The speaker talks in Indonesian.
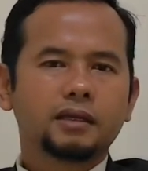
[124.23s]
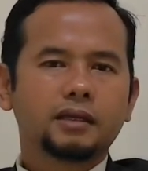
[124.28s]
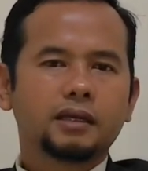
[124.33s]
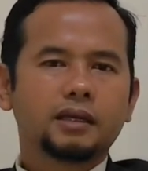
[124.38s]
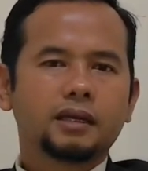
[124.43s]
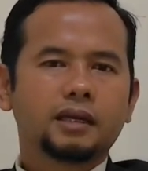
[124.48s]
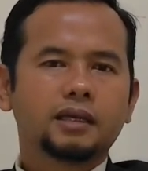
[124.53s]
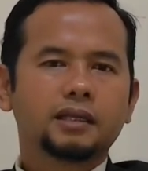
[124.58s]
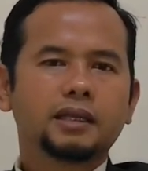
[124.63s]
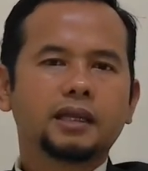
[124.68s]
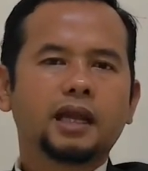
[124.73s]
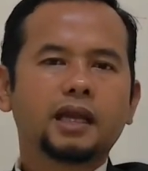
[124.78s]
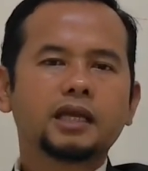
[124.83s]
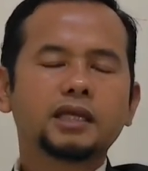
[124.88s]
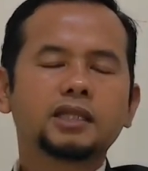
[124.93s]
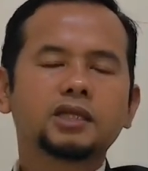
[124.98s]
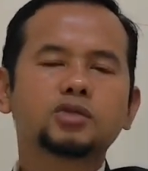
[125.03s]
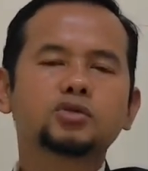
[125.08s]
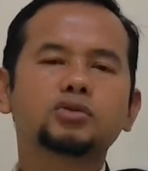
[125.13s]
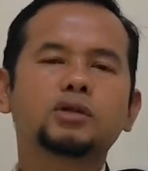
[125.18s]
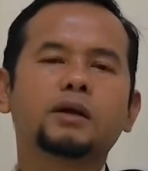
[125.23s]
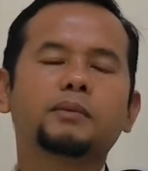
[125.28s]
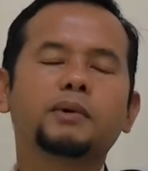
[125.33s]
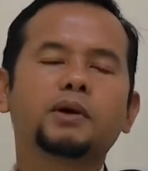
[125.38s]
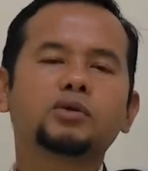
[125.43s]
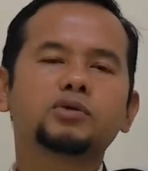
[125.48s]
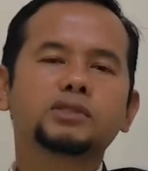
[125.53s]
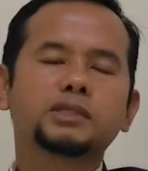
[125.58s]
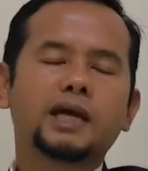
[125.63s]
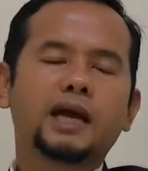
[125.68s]
Ketika kita sudah
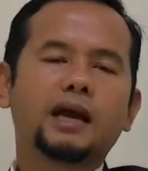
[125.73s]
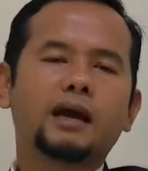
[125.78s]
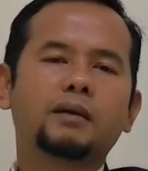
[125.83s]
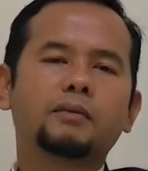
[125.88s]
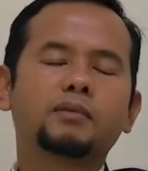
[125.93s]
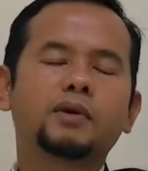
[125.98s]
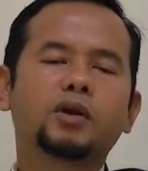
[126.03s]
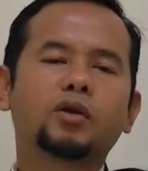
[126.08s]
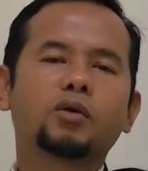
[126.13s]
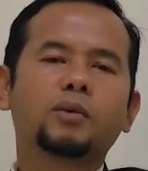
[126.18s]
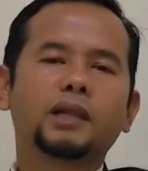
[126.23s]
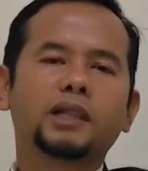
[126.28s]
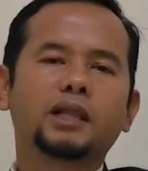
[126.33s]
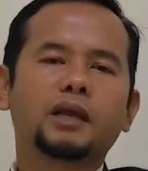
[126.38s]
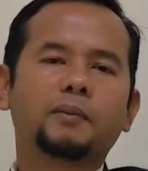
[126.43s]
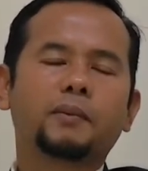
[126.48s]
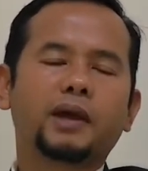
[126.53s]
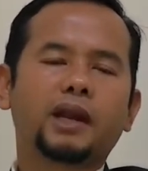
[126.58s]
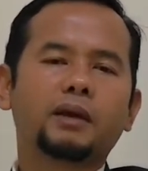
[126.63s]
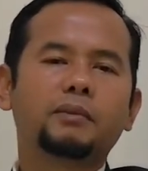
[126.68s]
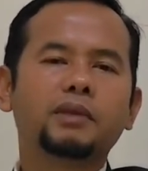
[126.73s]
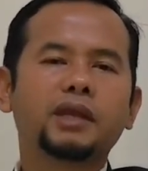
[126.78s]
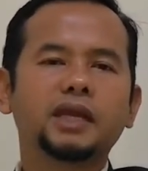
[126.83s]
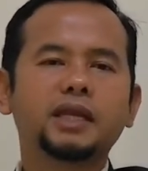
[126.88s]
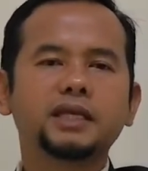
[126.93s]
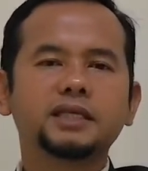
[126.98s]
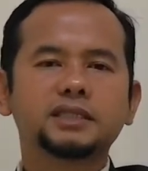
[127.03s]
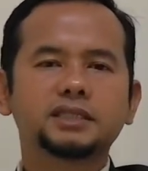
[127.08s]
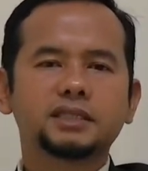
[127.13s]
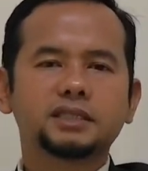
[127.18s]
berusaha berobat ke para
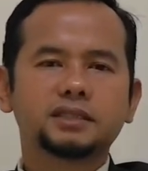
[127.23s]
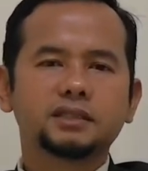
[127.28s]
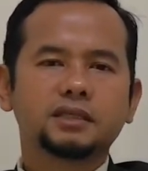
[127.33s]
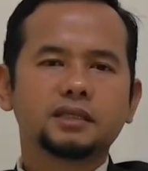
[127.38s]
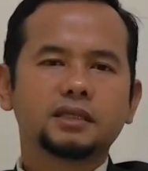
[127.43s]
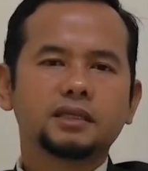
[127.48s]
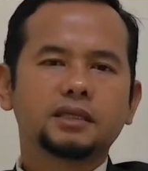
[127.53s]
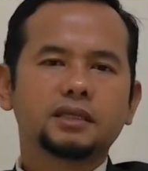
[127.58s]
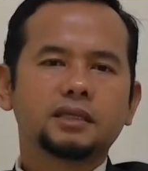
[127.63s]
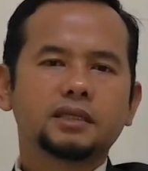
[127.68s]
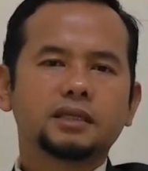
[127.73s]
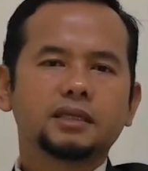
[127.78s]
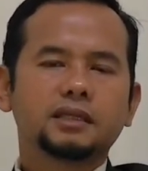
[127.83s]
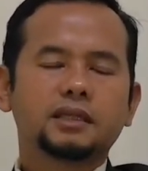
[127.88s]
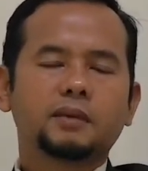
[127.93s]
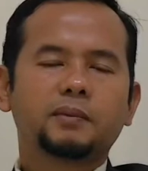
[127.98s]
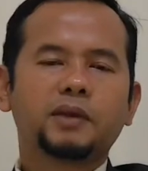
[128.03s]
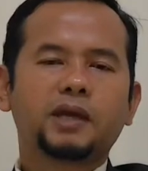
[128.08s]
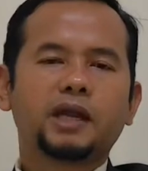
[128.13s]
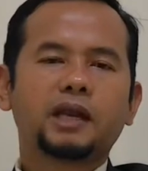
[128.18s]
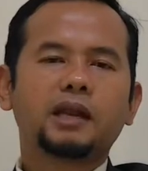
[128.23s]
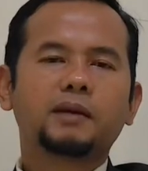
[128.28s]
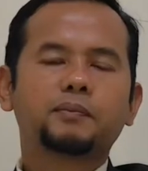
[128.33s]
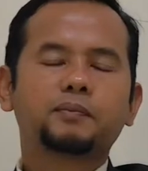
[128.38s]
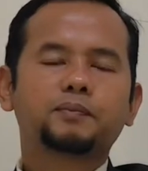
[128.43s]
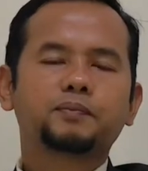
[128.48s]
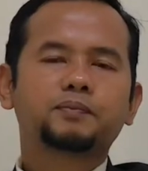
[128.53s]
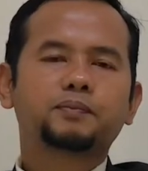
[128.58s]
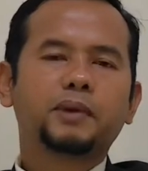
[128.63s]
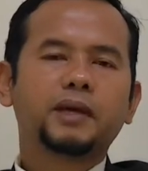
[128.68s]
medis, tapi karena
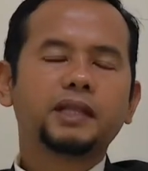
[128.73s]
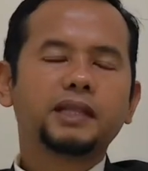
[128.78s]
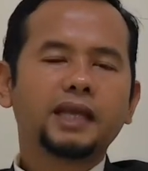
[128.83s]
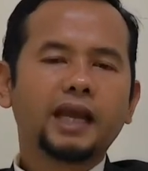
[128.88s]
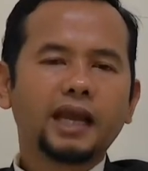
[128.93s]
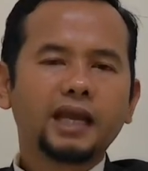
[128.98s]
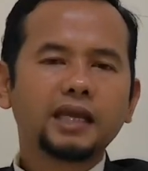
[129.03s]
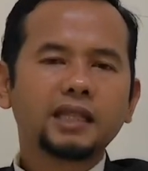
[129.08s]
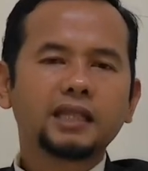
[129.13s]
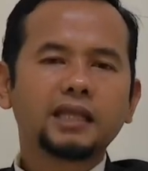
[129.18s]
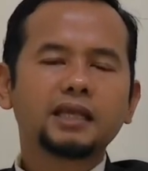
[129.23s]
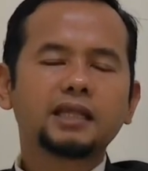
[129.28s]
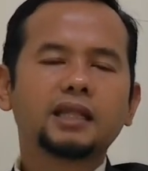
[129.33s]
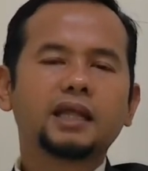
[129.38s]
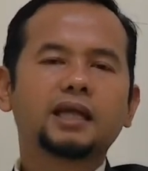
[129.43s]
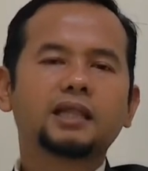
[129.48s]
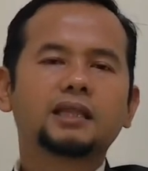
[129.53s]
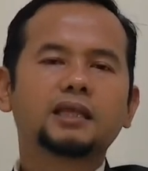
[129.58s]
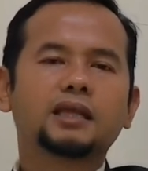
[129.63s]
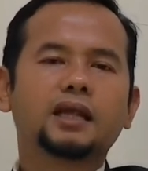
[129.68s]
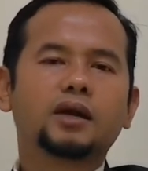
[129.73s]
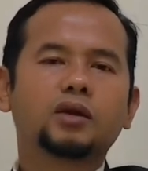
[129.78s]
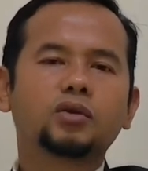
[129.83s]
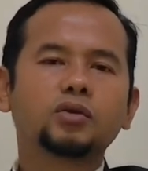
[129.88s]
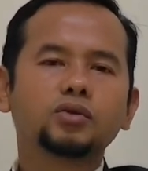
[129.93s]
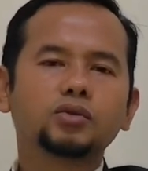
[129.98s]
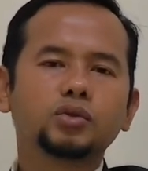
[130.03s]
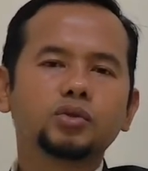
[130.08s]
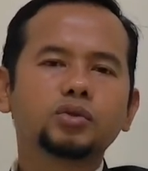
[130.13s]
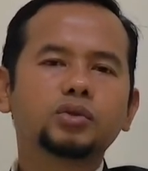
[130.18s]
penyakit kita tidak
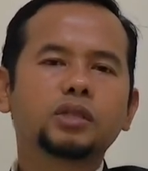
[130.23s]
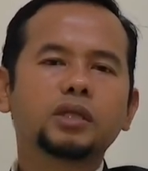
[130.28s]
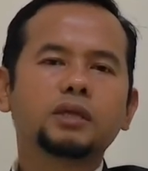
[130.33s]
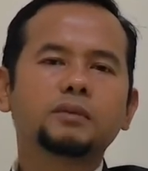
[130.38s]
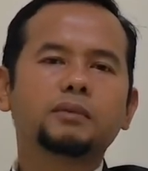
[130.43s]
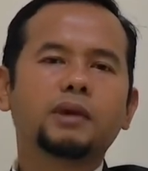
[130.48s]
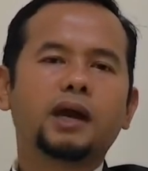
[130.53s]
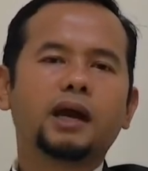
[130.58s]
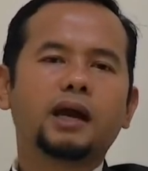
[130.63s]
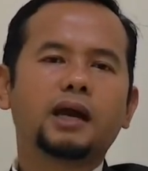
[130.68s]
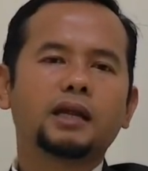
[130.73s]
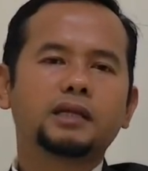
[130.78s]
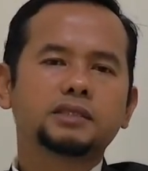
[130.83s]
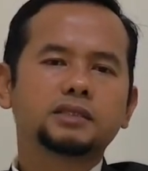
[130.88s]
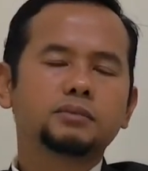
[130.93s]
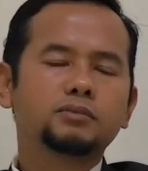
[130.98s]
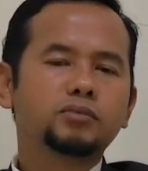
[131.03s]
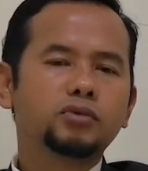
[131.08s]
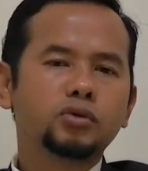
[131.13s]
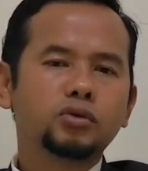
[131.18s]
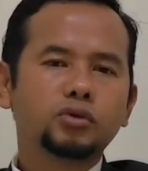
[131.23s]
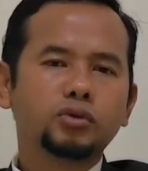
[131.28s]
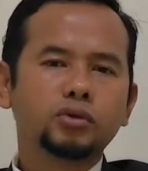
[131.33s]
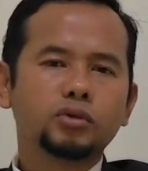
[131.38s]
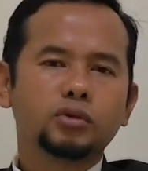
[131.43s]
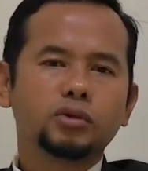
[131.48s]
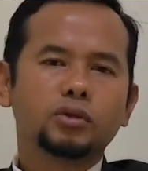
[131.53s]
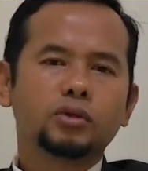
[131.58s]
kunjung tiba sembuh,